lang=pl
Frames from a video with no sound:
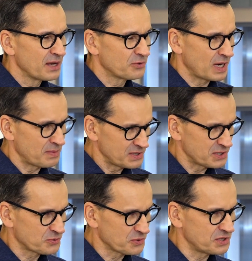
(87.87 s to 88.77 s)
która
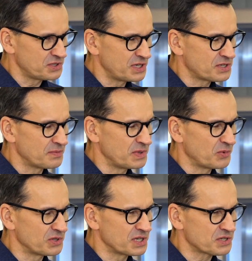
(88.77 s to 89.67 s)
będzie służyć dzieciom i
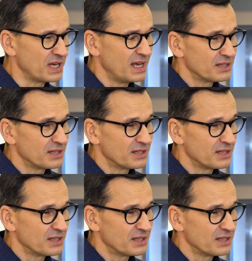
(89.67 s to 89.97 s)
młodzieży.